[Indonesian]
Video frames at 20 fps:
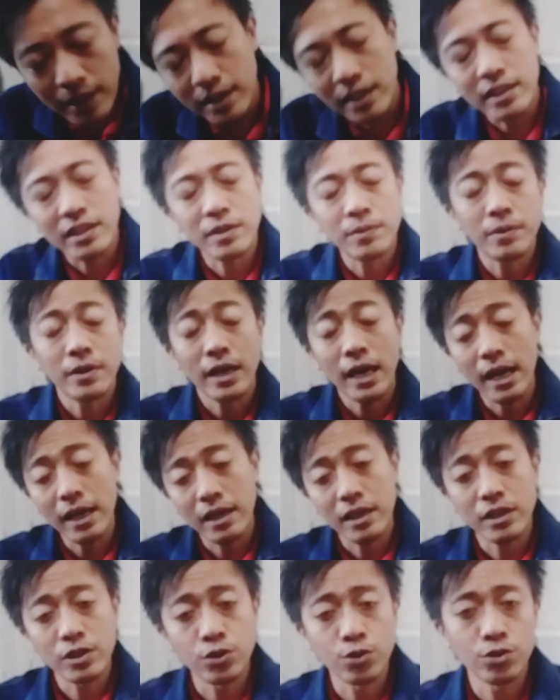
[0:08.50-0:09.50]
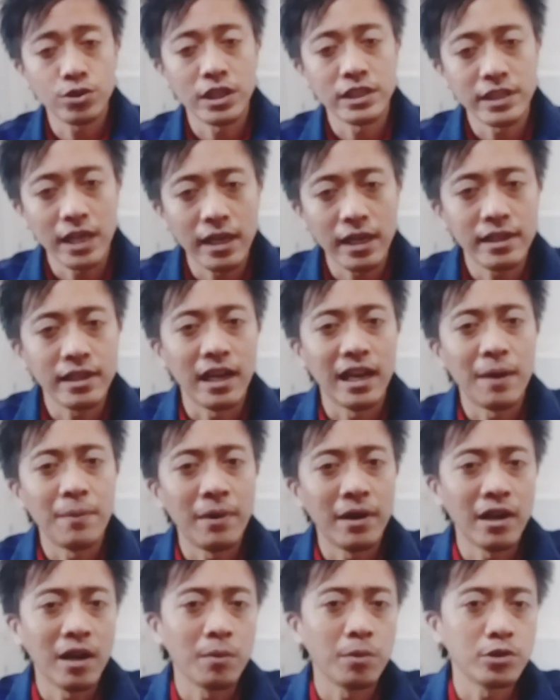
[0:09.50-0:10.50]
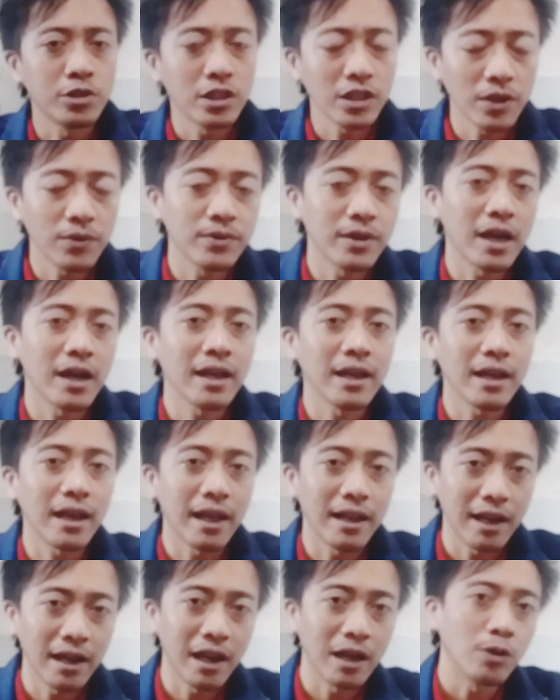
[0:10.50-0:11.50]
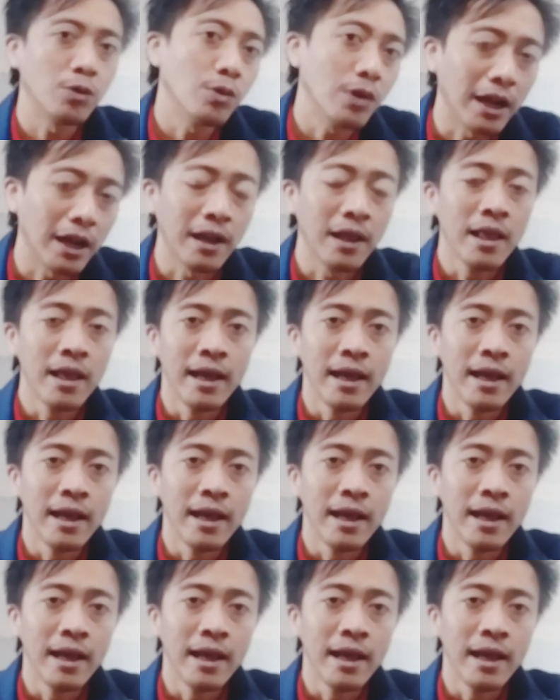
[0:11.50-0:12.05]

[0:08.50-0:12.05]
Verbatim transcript: dan diberikan kesuksesan dalam hal-hal positif yang kalian lakukan